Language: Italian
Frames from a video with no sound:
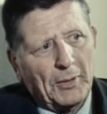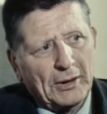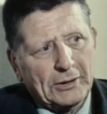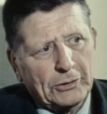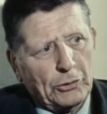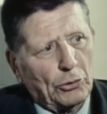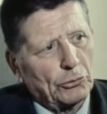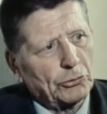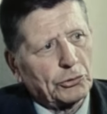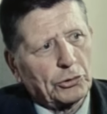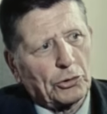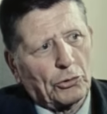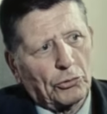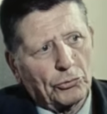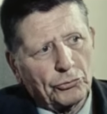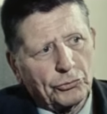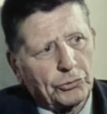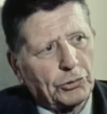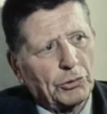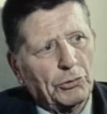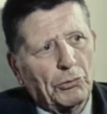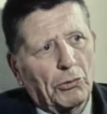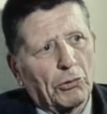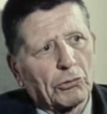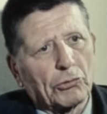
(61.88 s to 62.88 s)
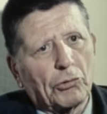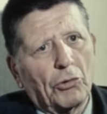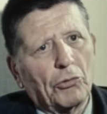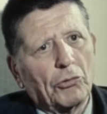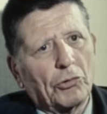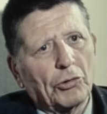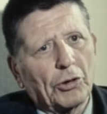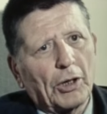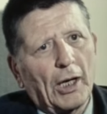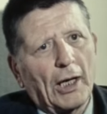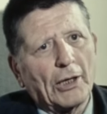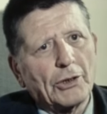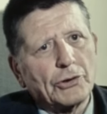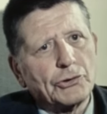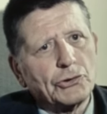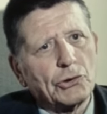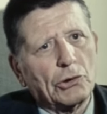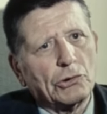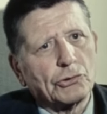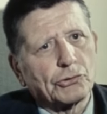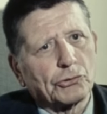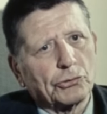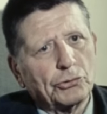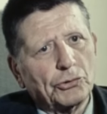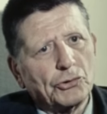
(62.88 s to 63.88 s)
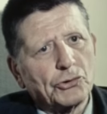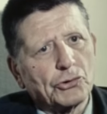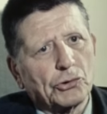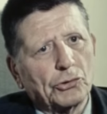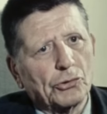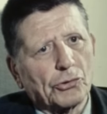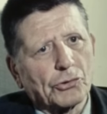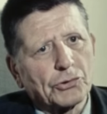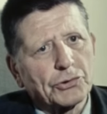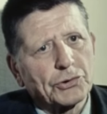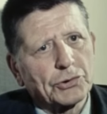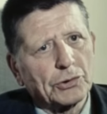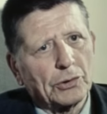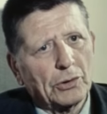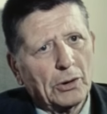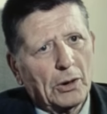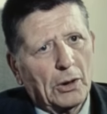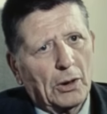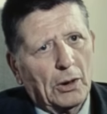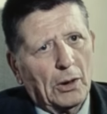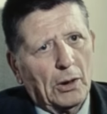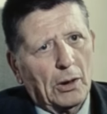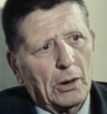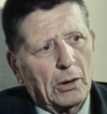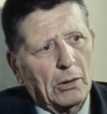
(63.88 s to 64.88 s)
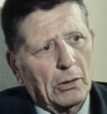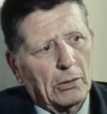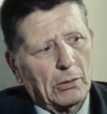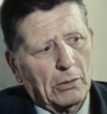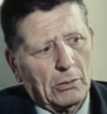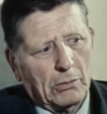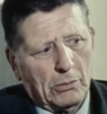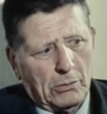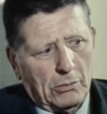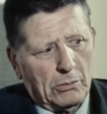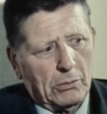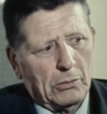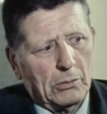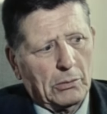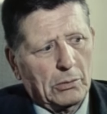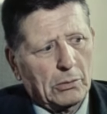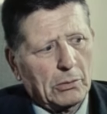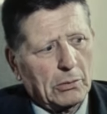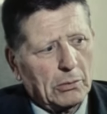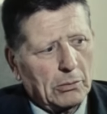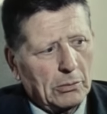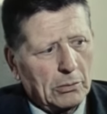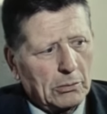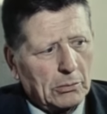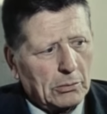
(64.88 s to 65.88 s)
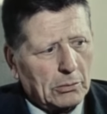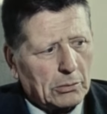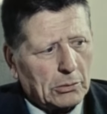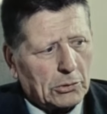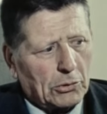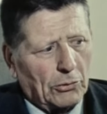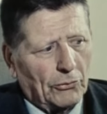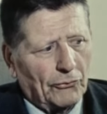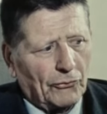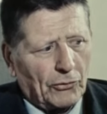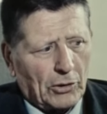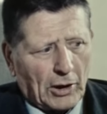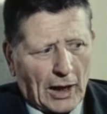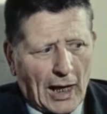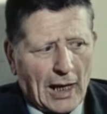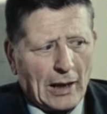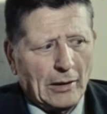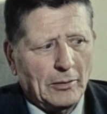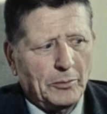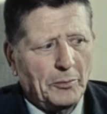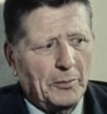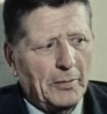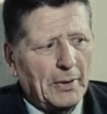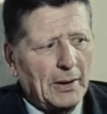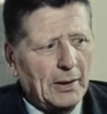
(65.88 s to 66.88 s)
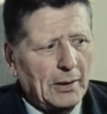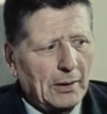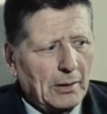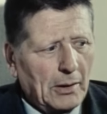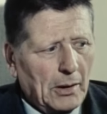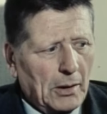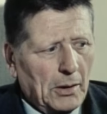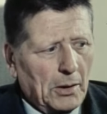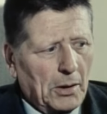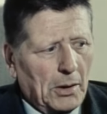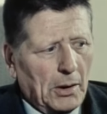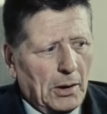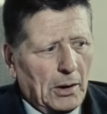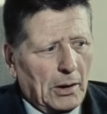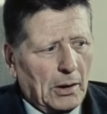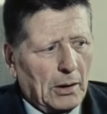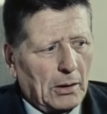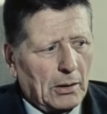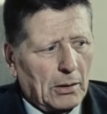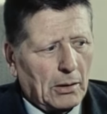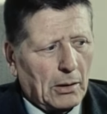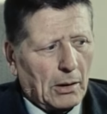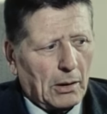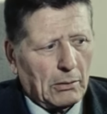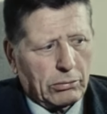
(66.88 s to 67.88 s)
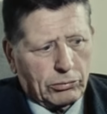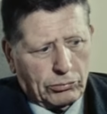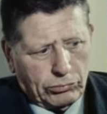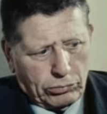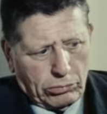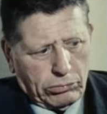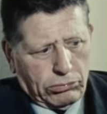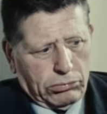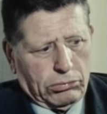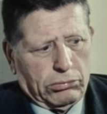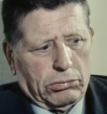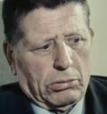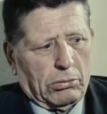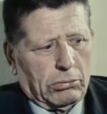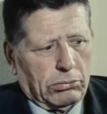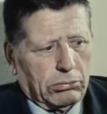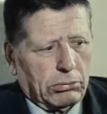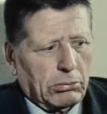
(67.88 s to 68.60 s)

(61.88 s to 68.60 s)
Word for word: e Matteotti continuò con coraggio il suo discorso, eh, con calma, eh,